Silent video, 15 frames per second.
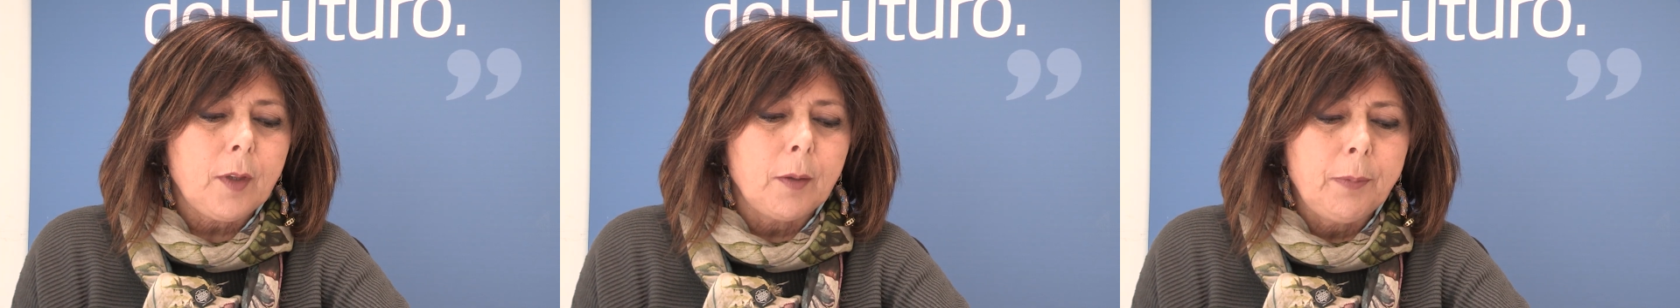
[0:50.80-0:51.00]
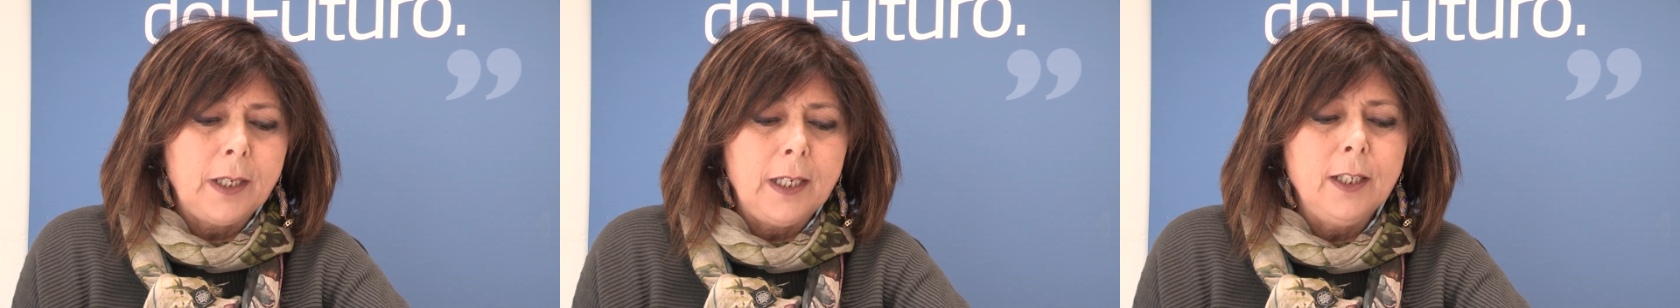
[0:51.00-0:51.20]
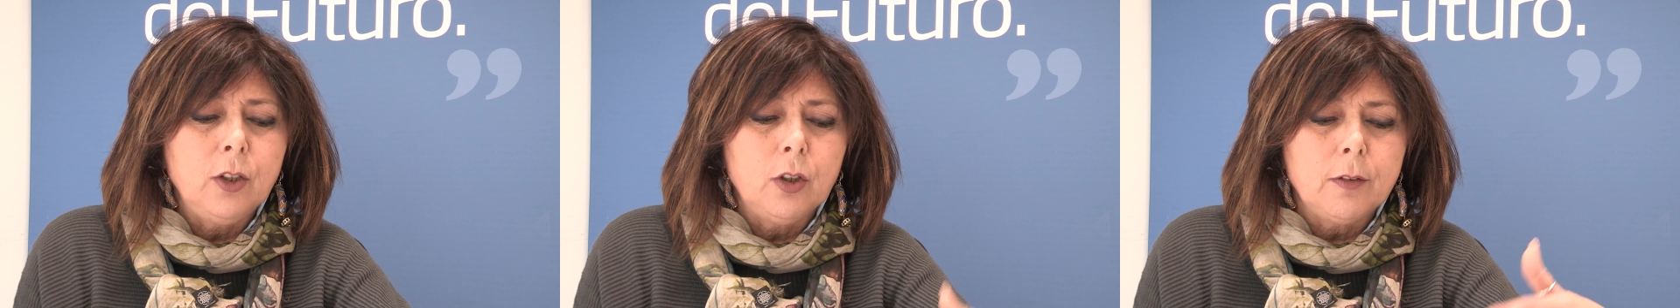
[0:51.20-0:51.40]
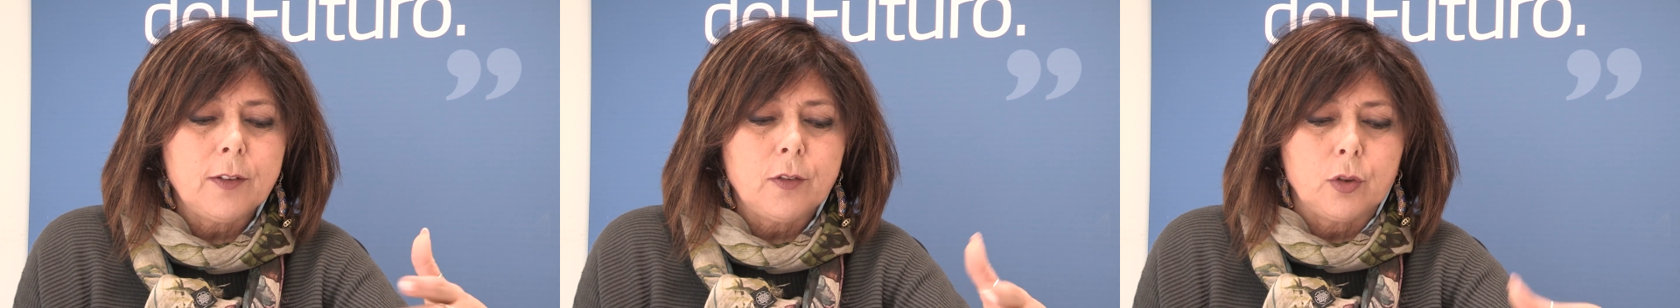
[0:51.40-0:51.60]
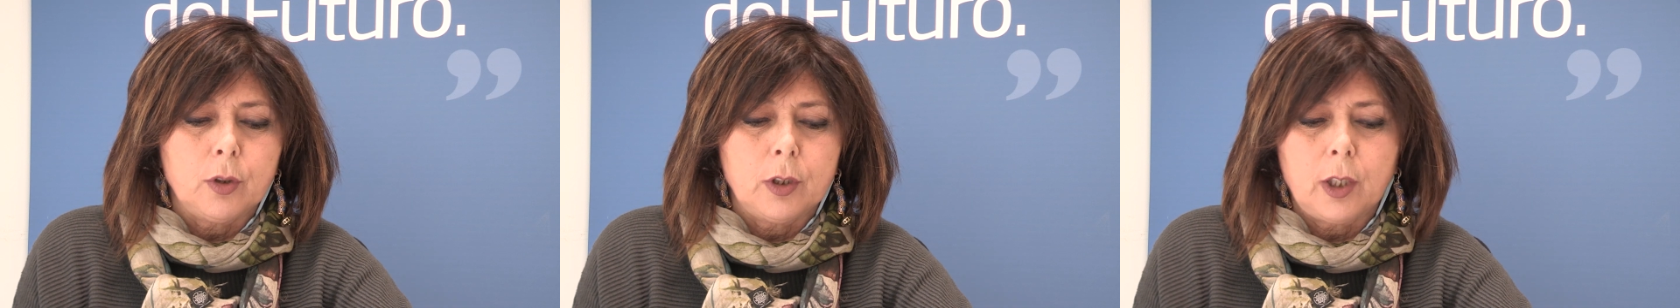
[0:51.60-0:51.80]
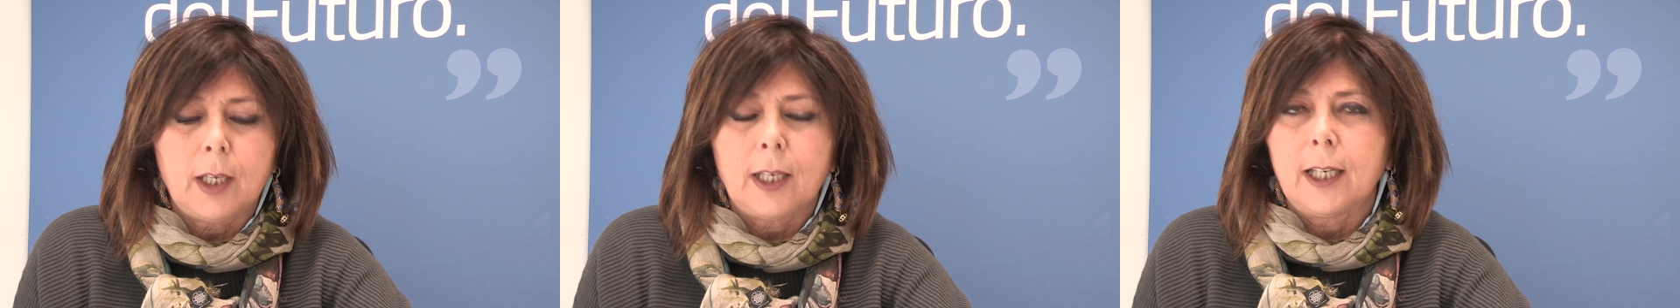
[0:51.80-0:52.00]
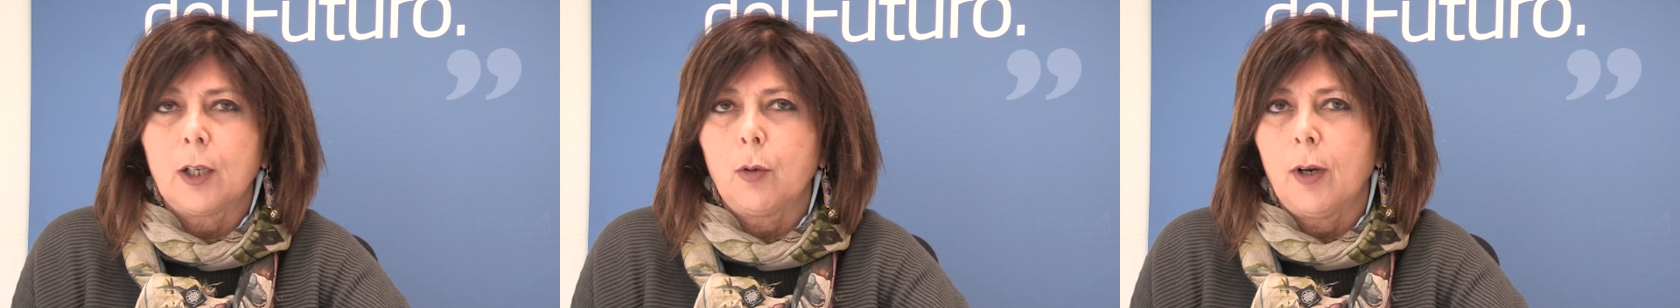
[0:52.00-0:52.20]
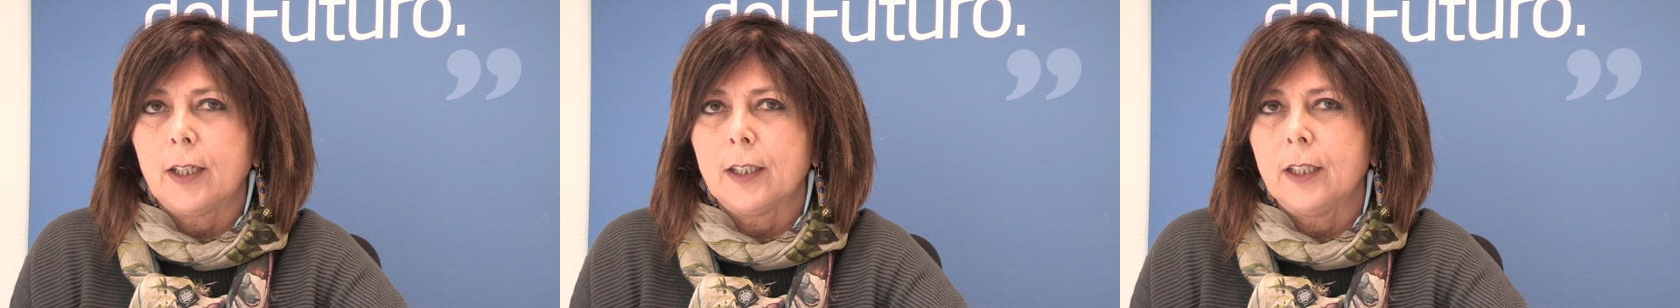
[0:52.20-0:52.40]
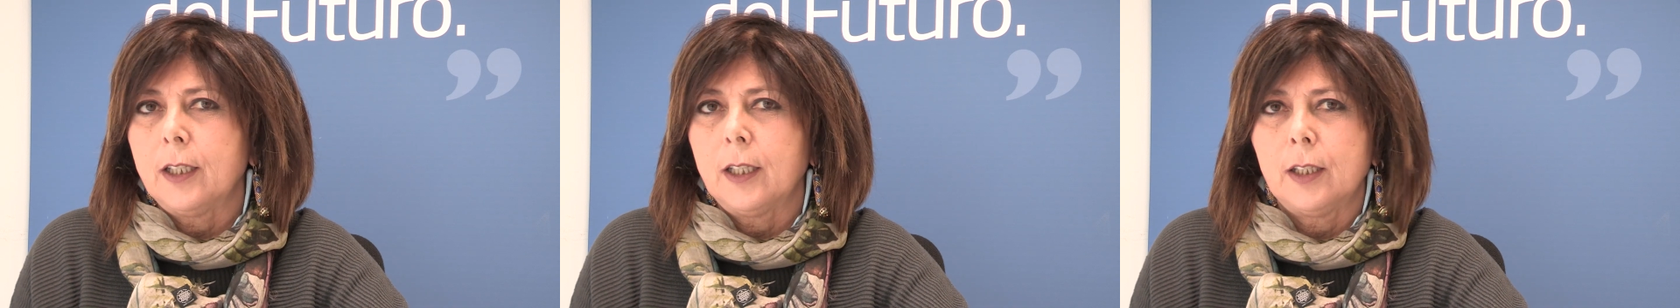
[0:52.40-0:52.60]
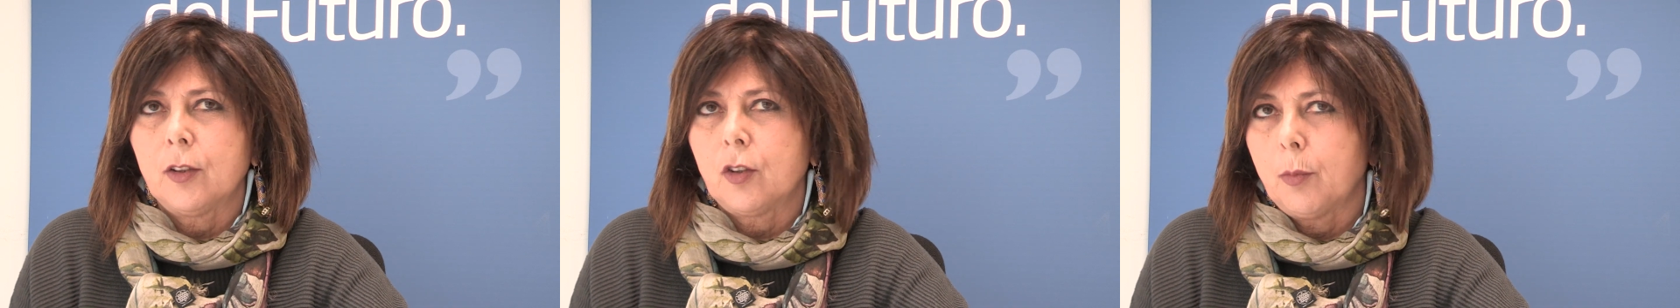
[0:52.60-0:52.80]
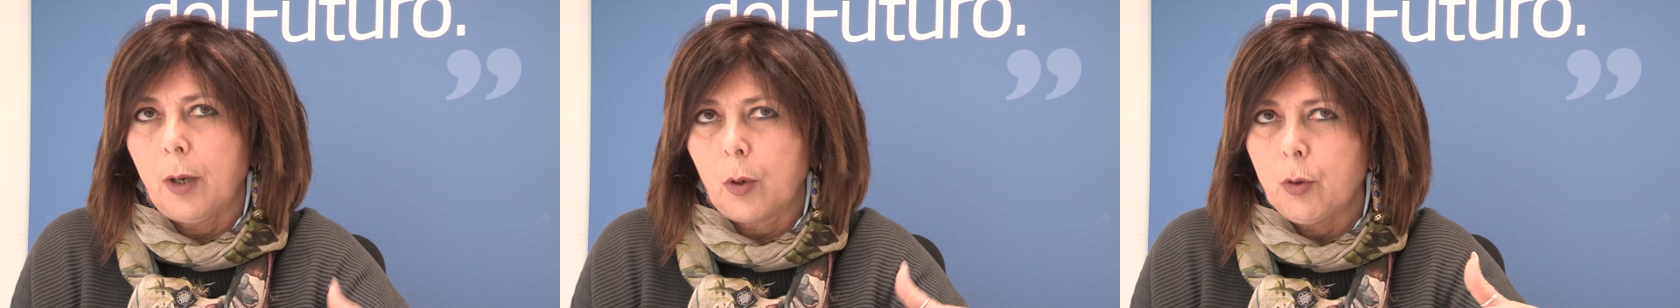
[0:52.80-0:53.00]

per l'innovazione e che guardi insomma,